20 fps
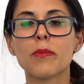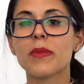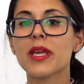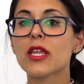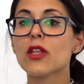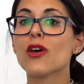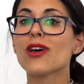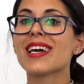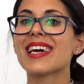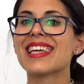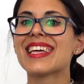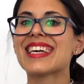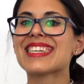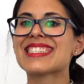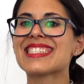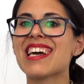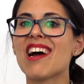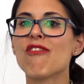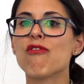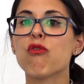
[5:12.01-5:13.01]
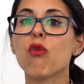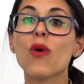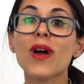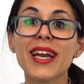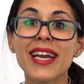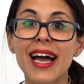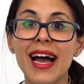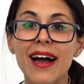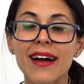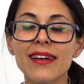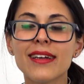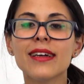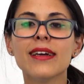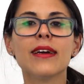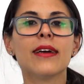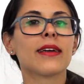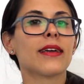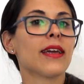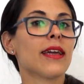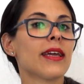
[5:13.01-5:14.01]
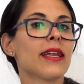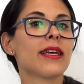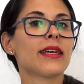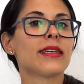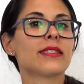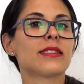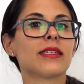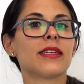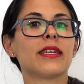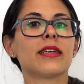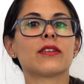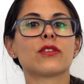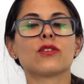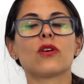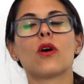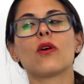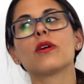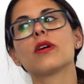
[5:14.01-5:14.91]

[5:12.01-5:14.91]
miedo de quedarse afuera. ¿Qué quiere decir eso?